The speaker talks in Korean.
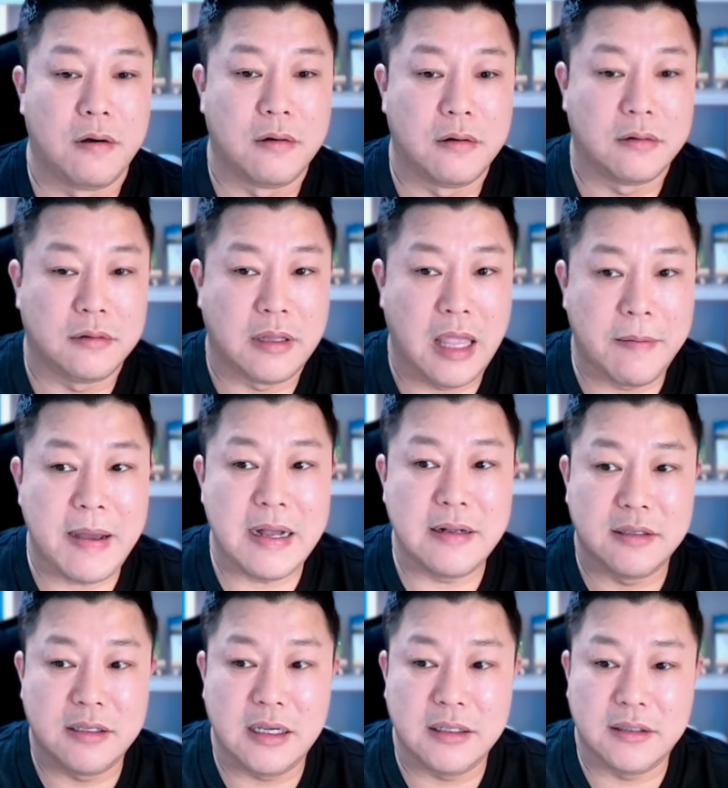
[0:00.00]
어,
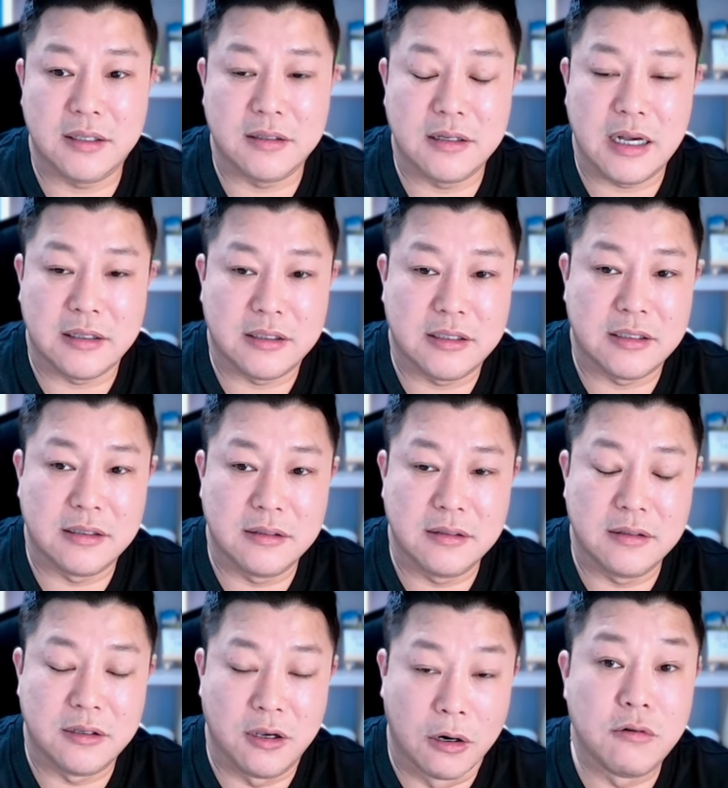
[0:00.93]
대방 디에트르
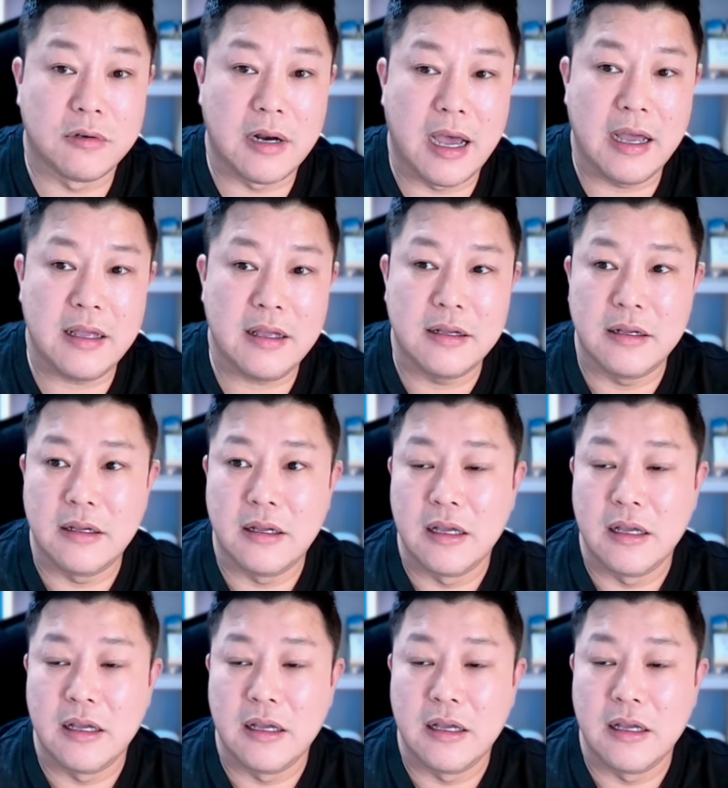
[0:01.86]
같은 경우나